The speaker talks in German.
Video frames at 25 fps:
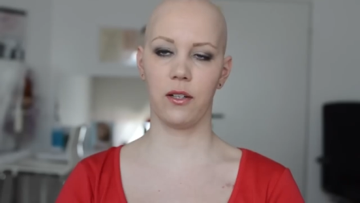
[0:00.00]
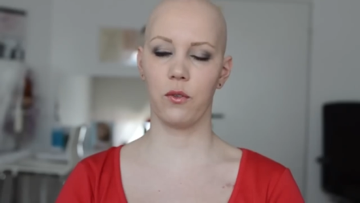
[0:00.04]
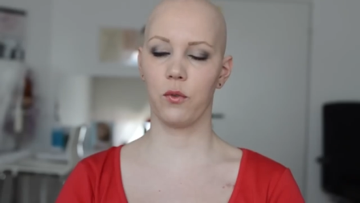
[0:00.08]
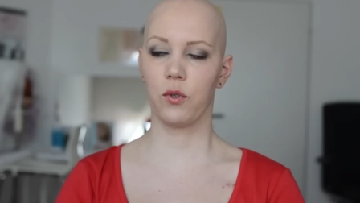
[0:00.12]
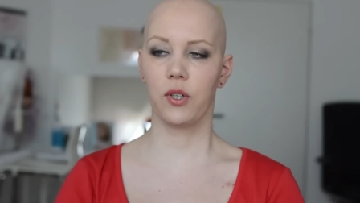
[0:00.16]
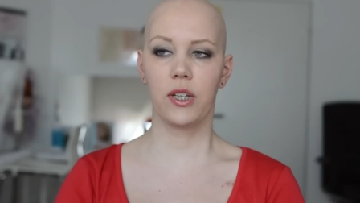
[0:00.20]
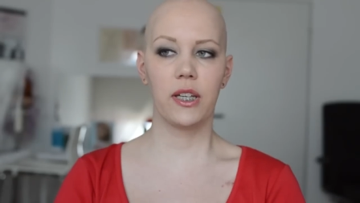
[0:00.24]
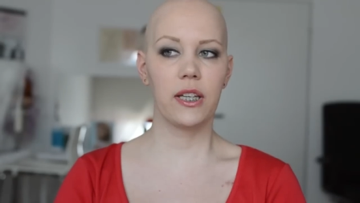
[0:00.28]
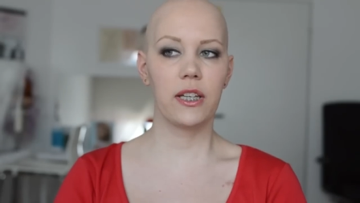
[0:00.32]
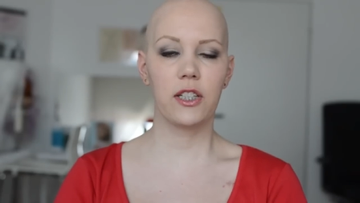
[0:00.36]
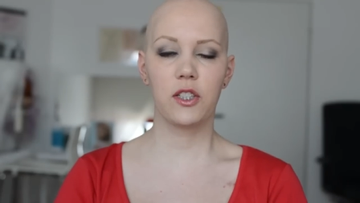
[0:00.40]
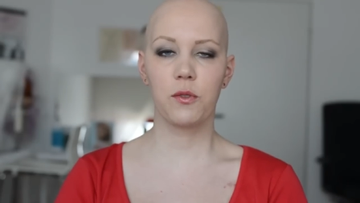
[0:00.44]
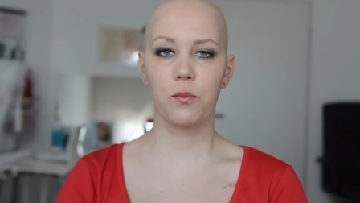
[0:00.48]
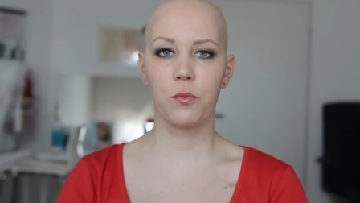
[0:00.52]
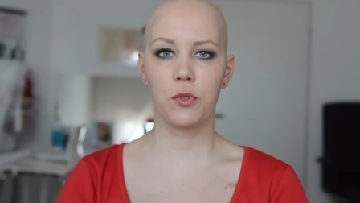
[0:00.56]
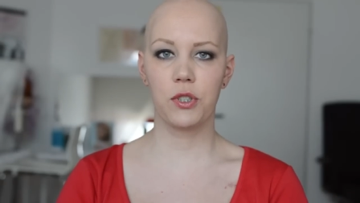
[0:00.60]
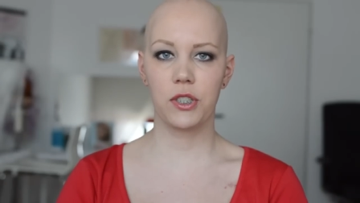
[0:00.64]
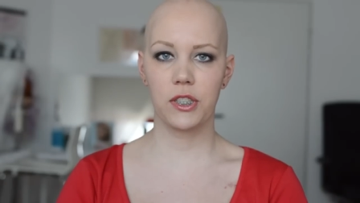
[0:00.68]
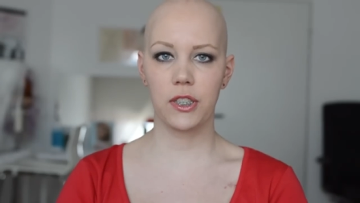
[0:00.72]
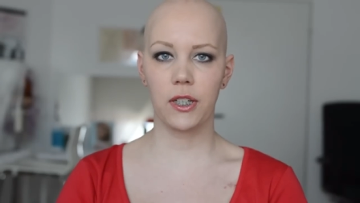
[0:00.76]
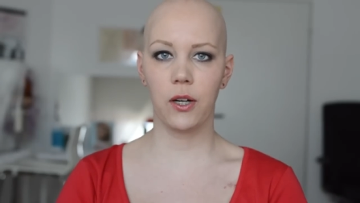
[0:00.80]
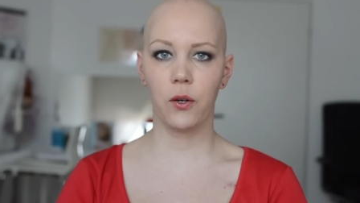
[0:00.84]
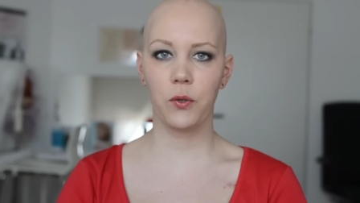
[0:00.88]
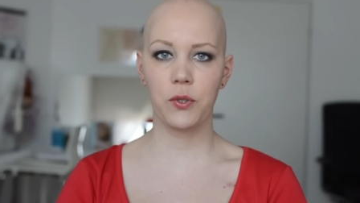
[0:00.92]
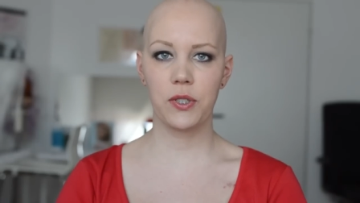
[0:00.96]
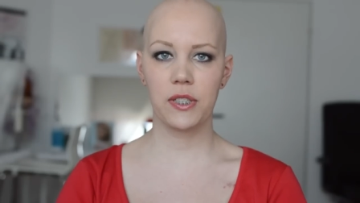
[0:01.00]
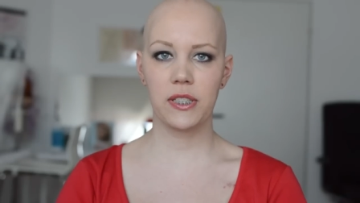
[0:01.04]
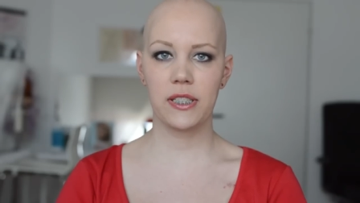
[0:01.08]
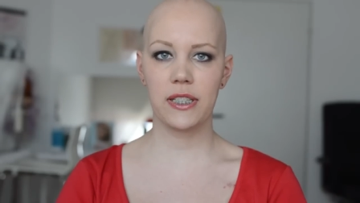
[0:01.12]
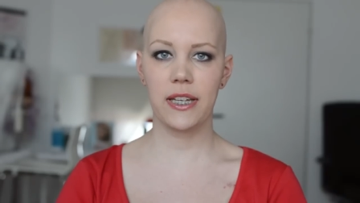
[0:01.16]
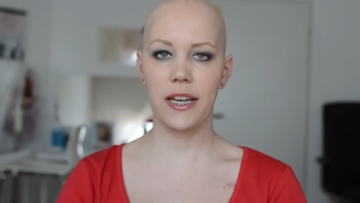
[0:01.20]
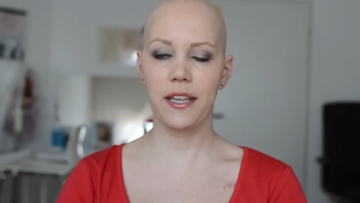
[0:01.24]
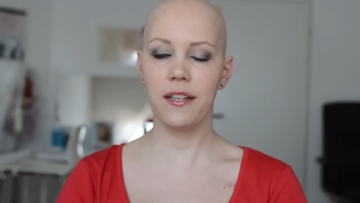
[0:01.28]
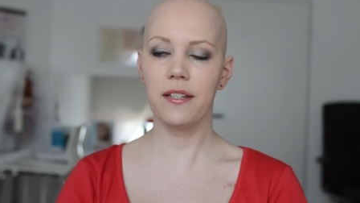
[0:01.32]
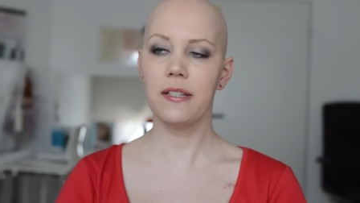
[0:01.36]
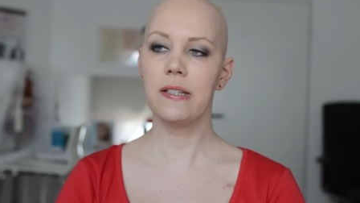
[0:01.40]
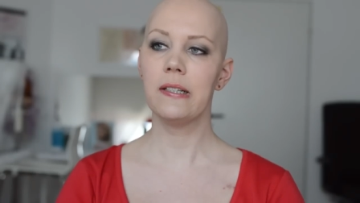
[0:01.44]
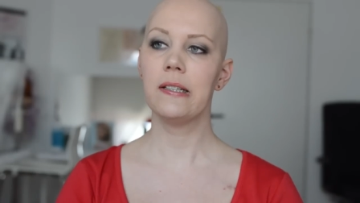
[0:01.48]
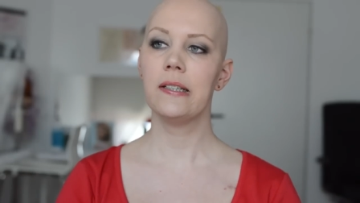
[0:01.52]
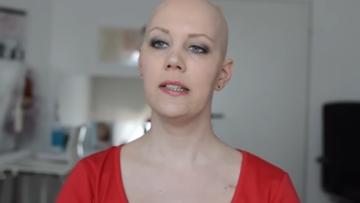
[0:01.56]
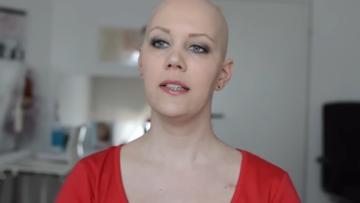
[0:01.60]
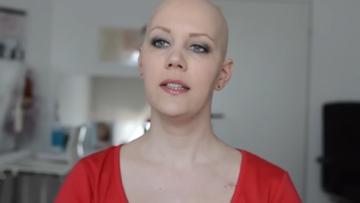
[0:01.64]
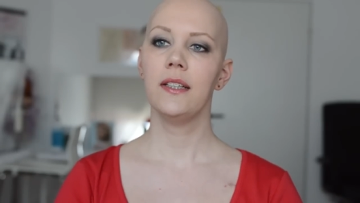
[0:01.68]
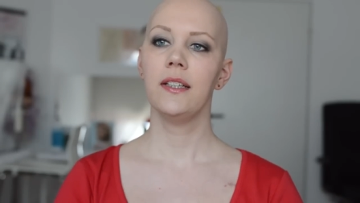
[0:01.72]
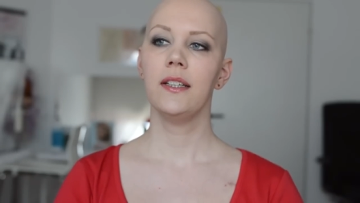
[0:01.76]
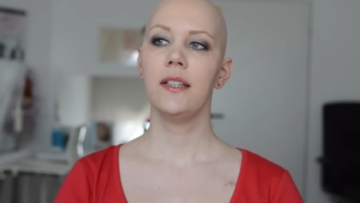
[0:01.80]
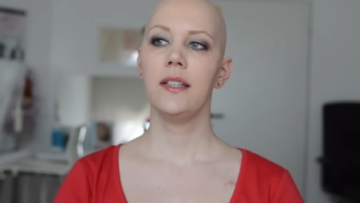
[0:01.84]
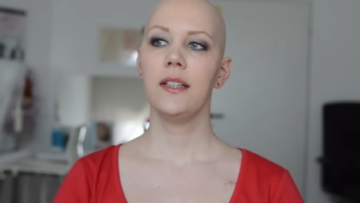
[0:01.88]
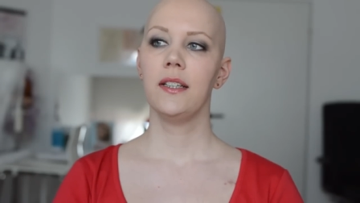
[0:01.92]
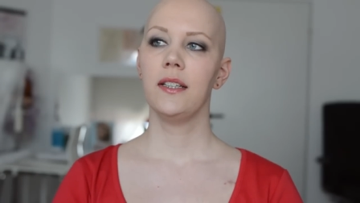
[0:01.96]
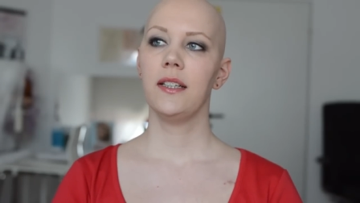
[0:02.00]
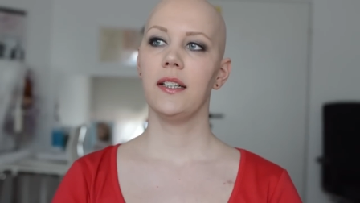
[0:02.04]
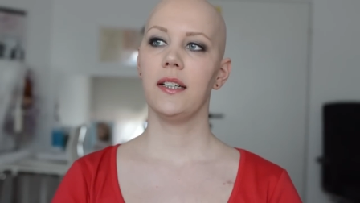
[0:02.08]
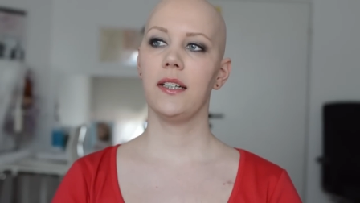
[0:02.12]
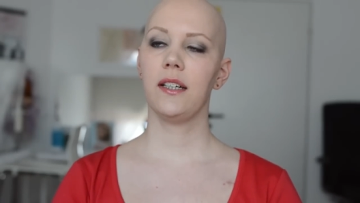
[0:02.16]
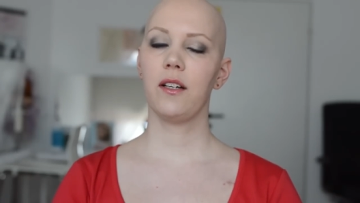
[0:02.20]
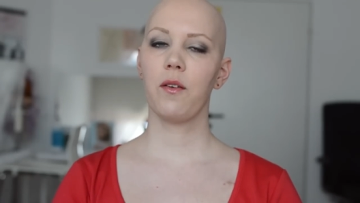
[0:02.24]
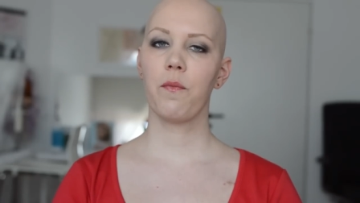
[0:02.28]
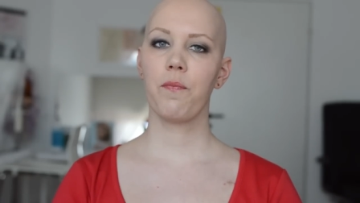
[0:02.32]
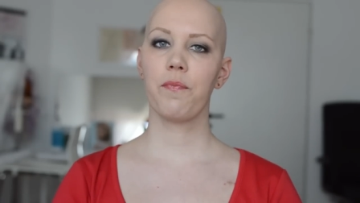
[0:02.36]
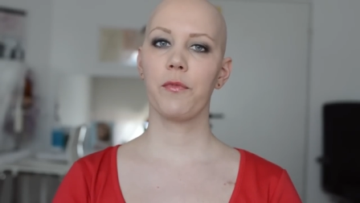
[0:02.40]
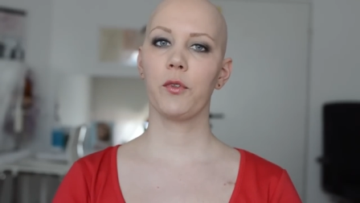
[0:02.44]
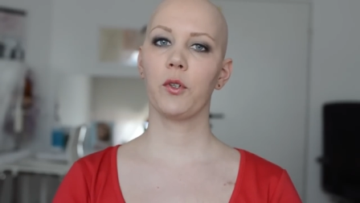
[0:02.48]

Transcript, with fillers: okay, jetzt müsste es draußen sein. Ähm,